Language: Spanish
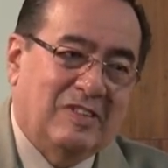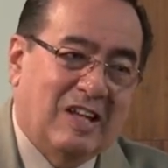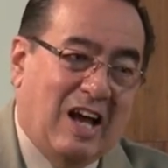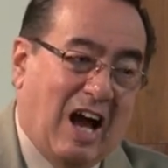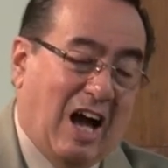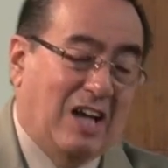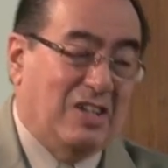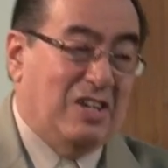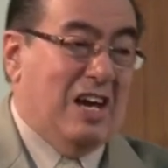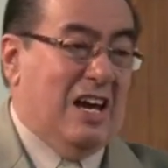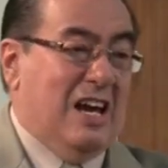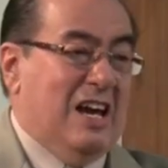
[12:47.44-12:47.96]

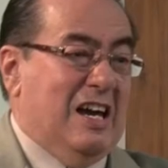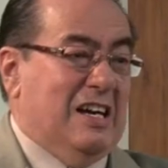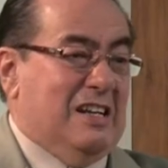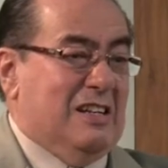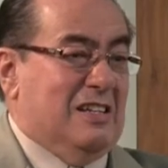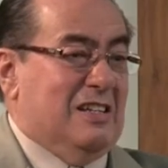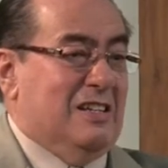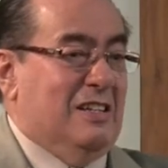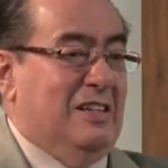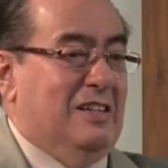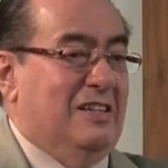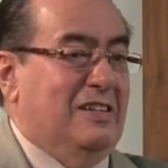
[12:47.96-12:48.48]
Ayer
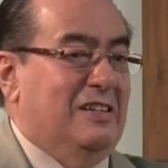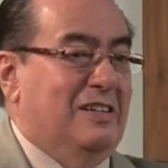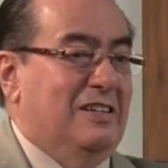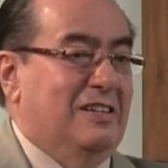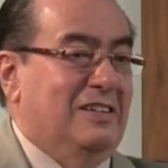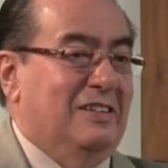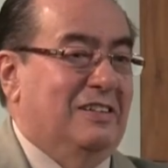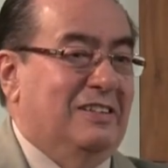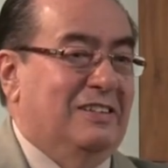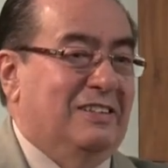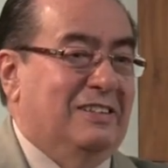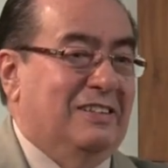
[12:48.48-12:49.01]

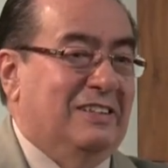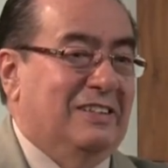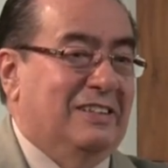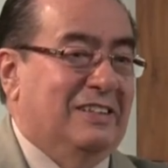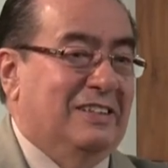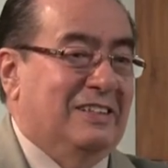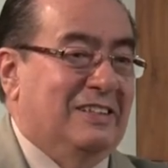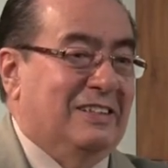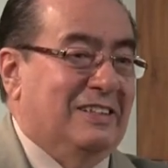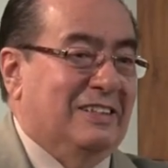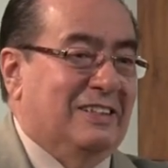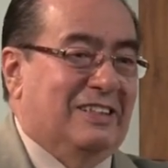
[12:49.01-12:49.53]

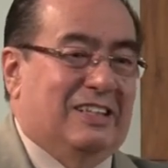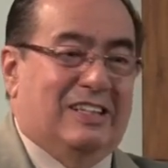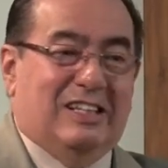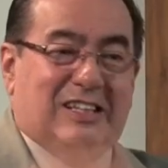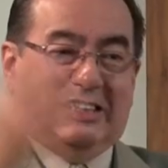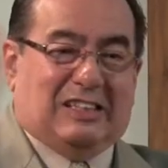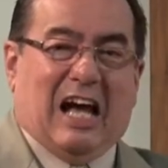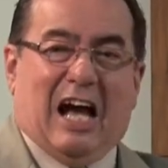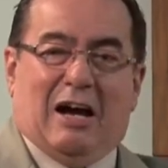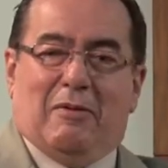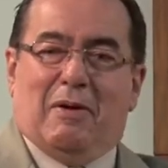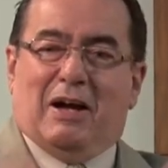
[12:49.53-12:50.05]

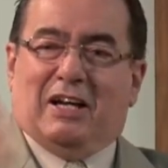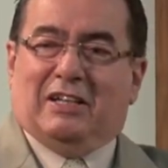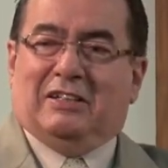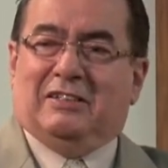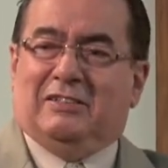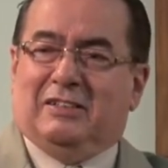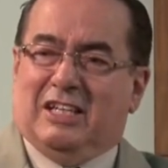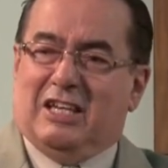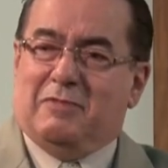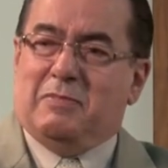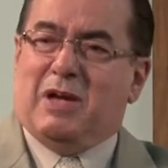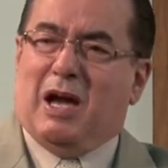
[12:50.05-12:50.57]
gritaban
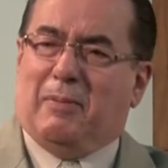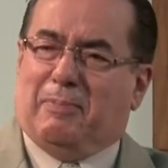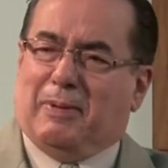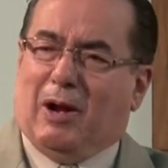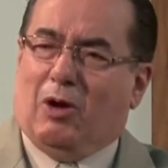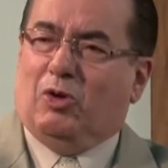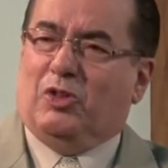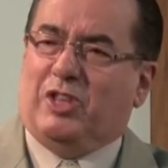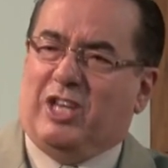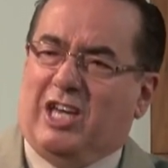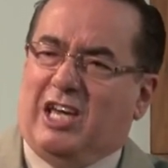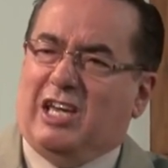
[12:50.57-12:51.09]
y me
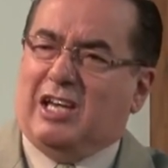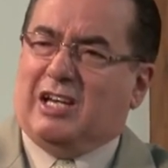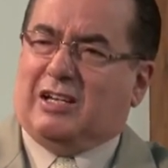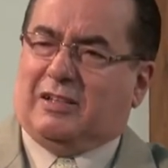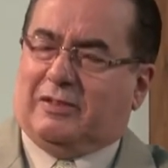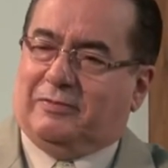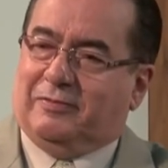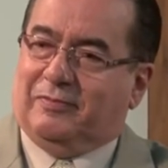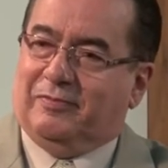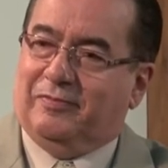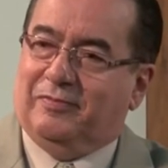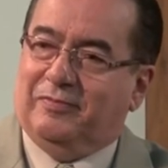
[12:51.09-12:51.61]
aplaudían.
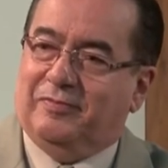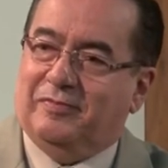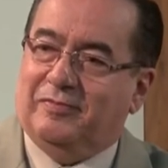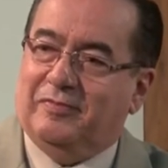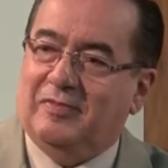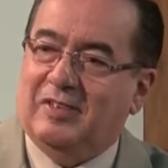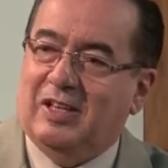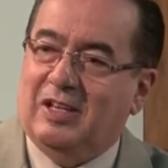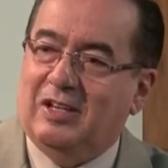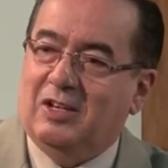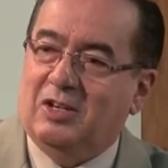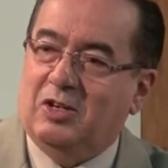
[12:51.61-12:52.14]

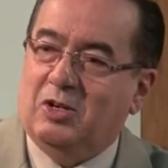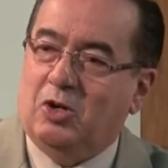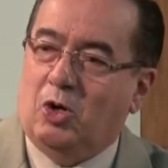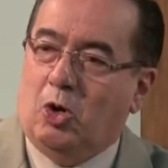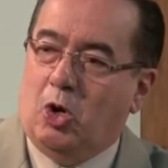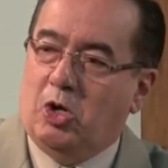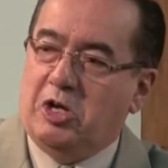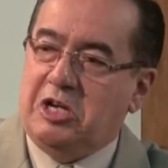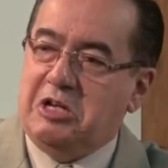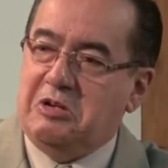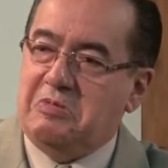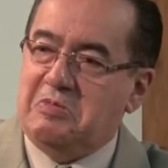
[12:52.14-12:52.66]

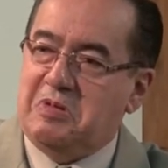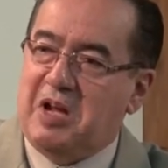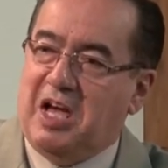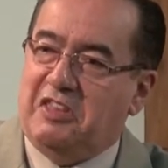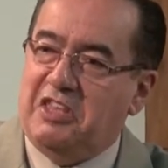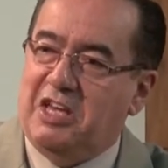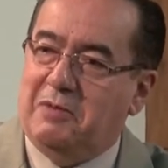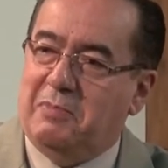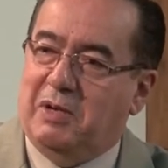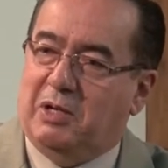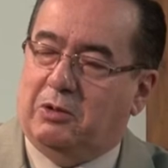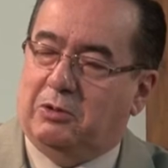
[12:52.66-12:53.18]
Hoy
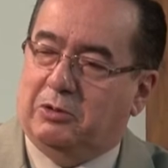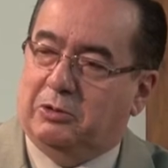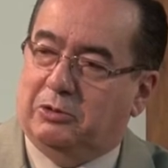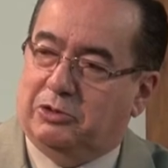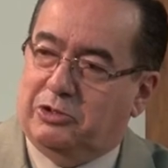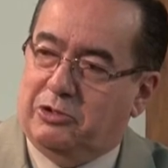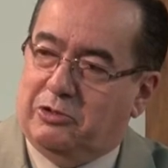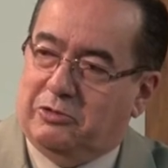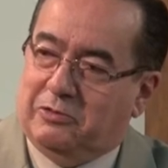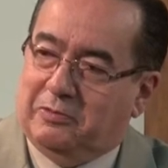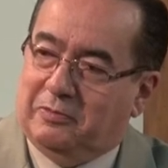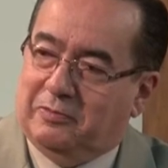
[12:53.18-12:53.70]
nadie me
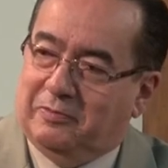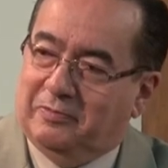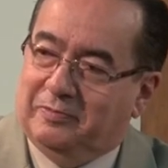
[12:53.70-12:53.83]
conoció.